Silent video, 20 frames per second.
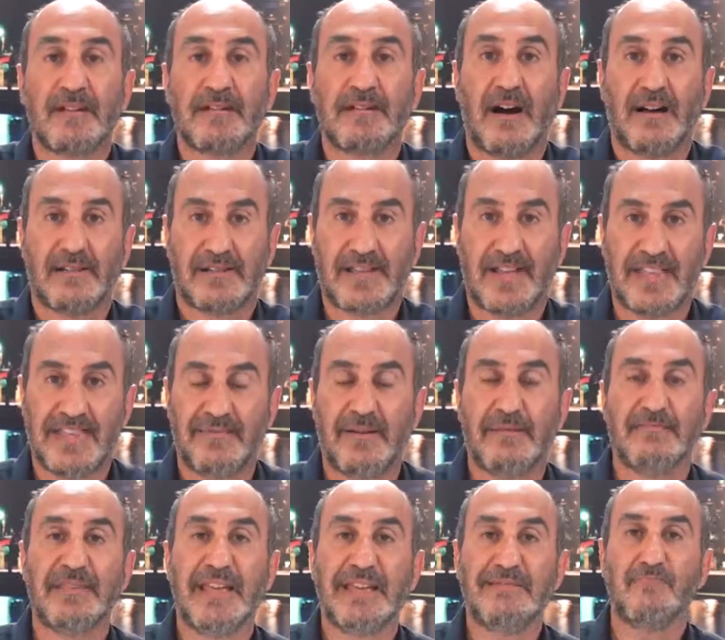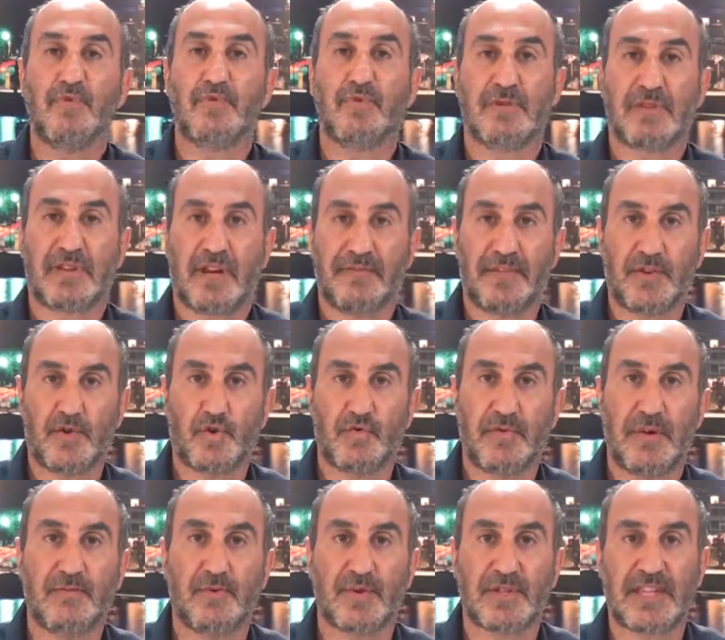Gaziantep Emniyet Müdürü, Trafik
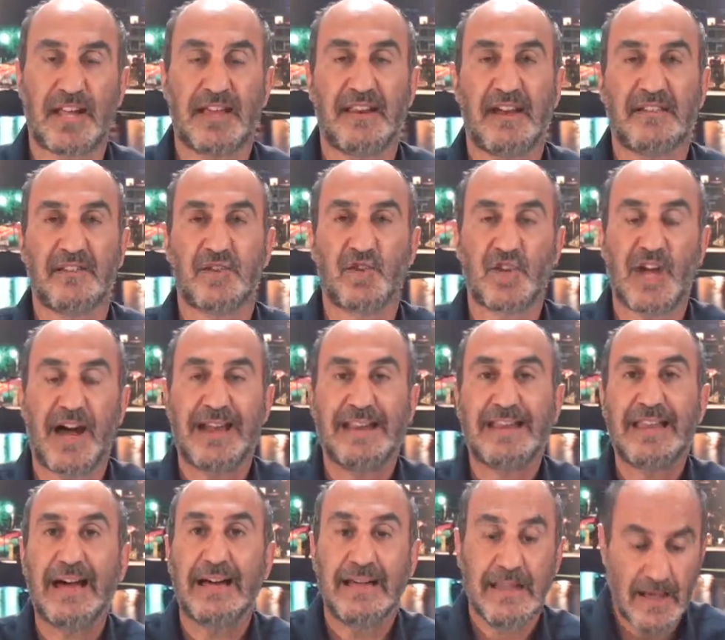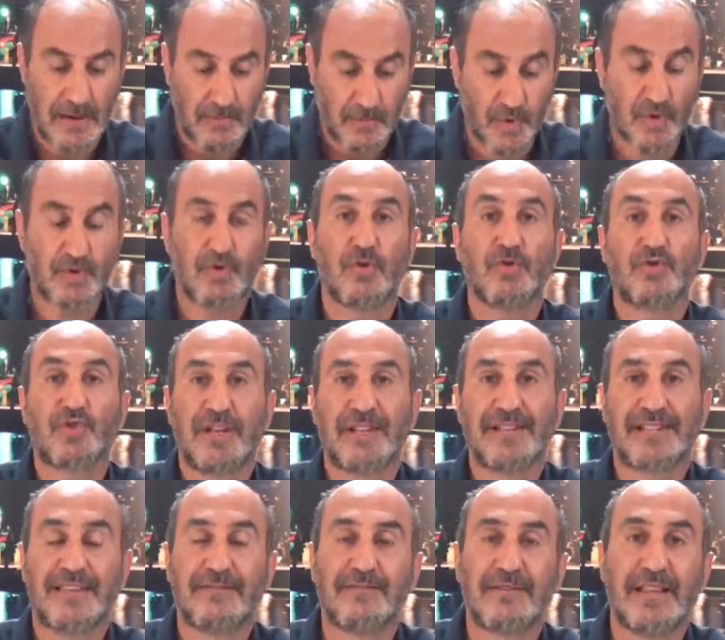Şube Müdürü Sayın Aydın Şahin ile bunu
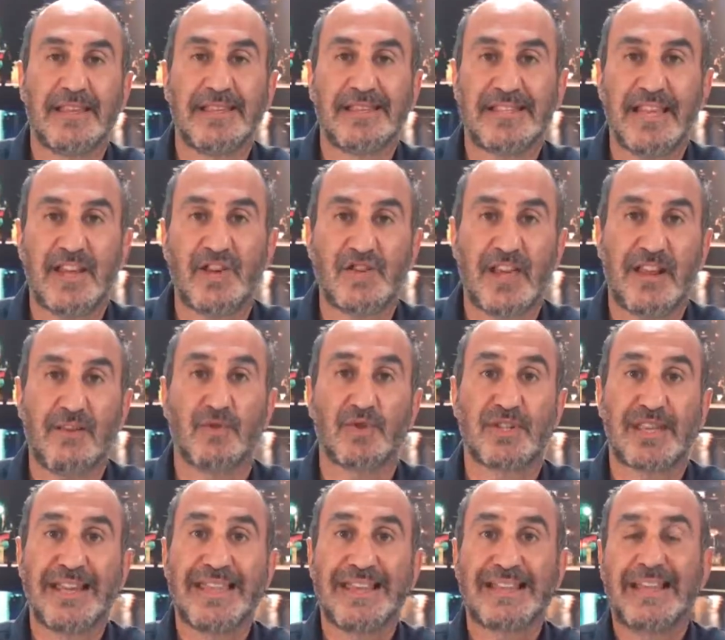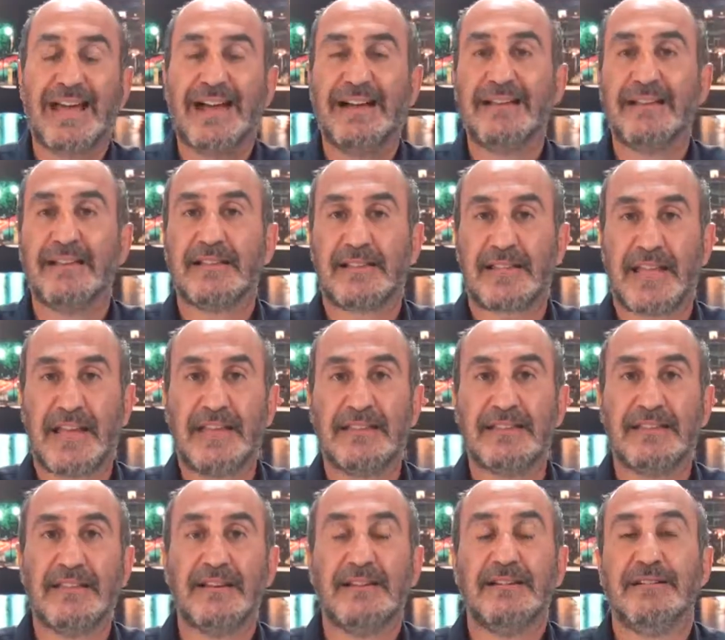konuşacağız sevgili izleyiciler. Özellikle
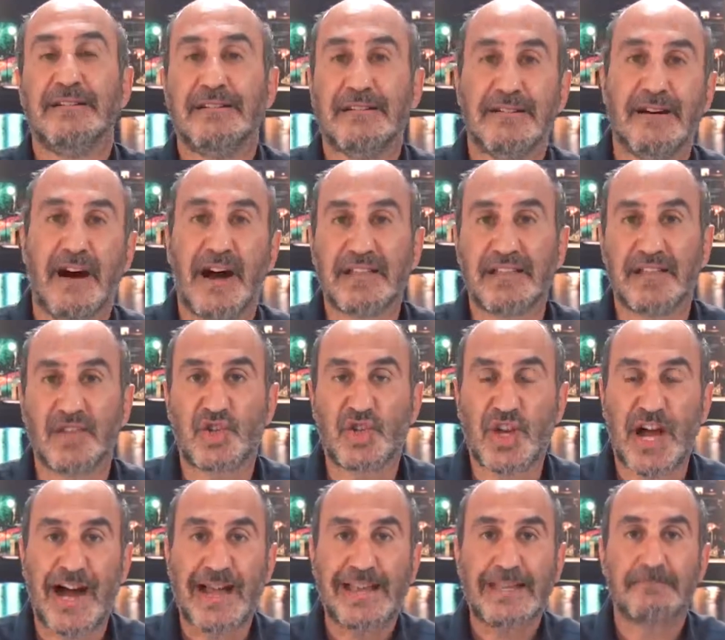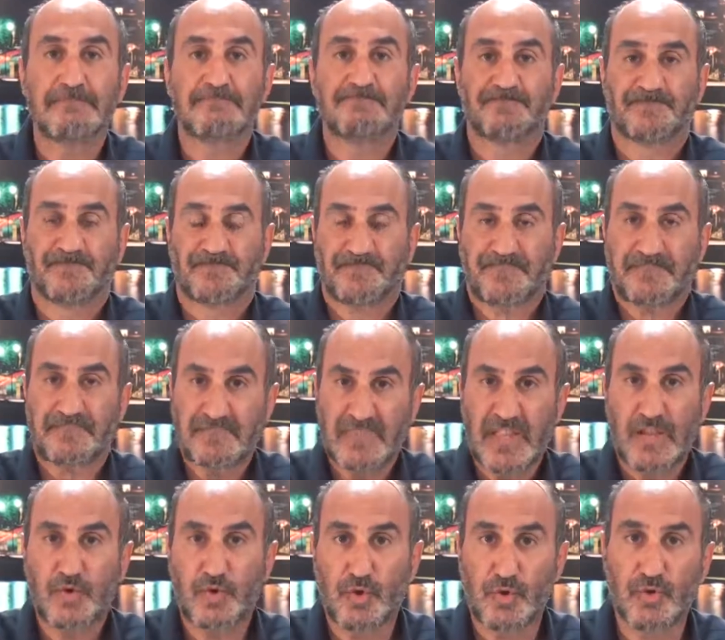Sayın e, Aydın Şahin
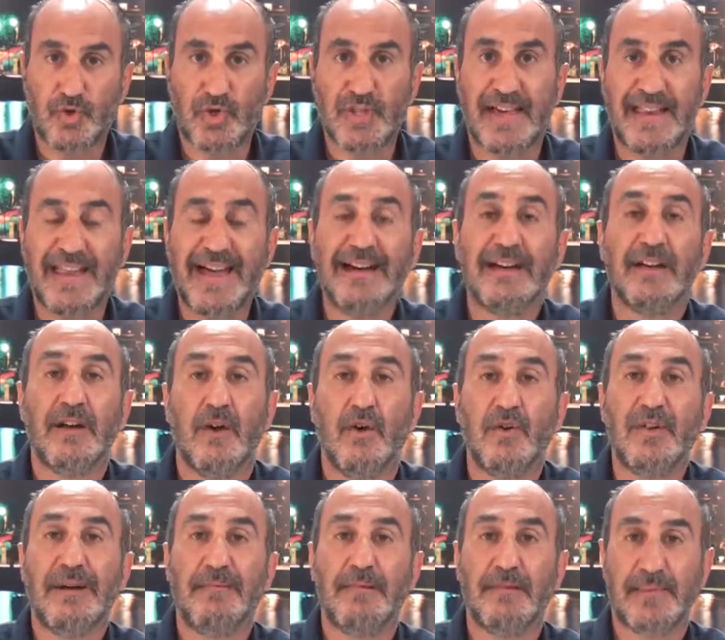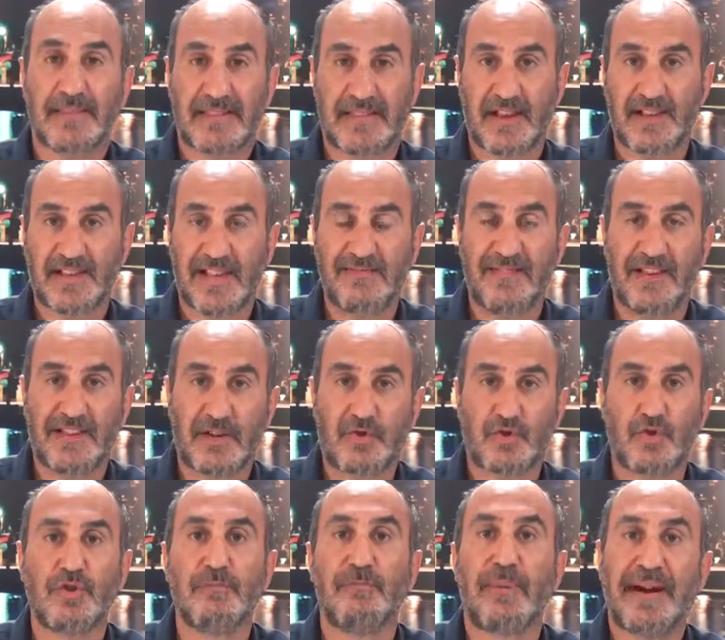sürücülere önemli mesajlar
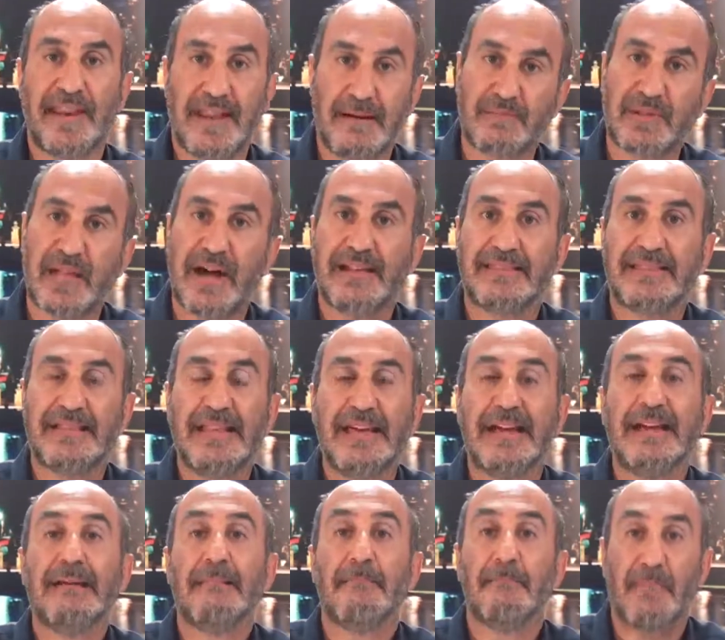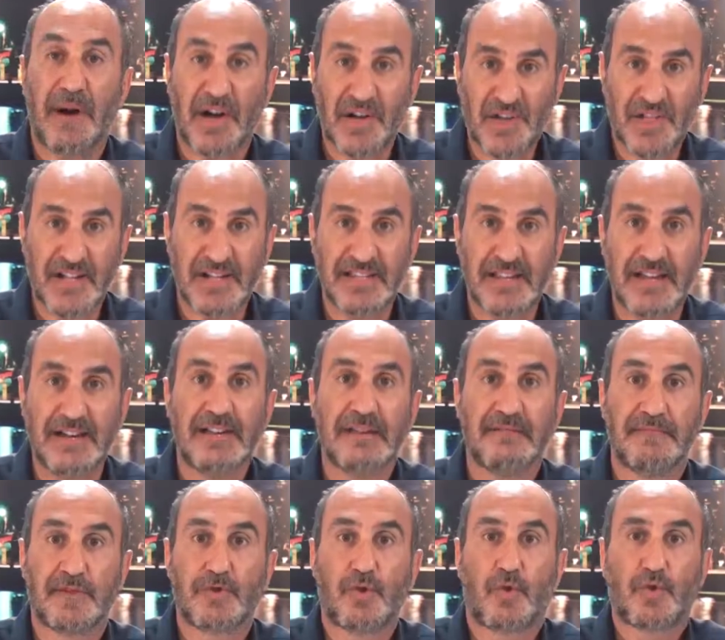verdi Çünkü bayram tatili başladı
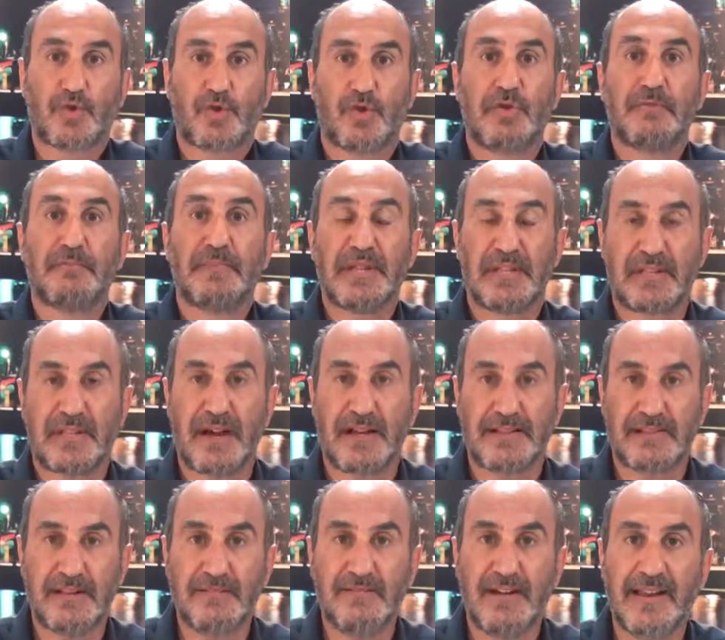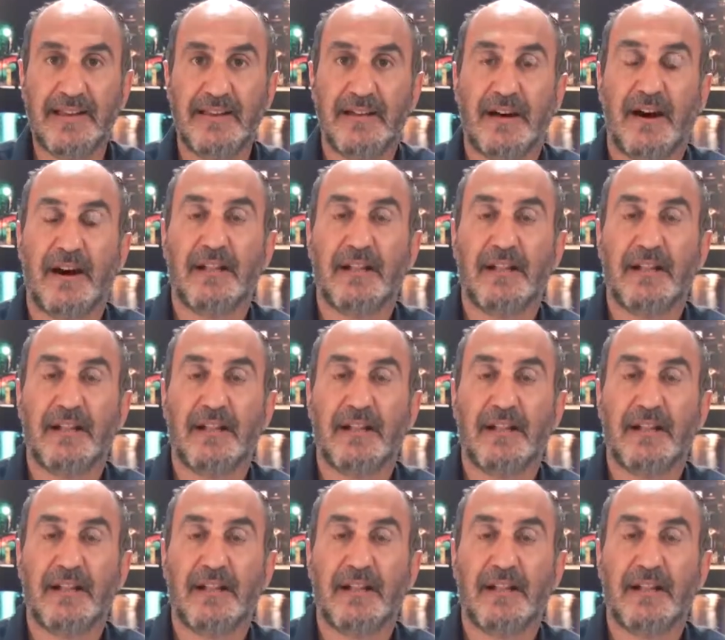ve 9 günlük bir tatil var.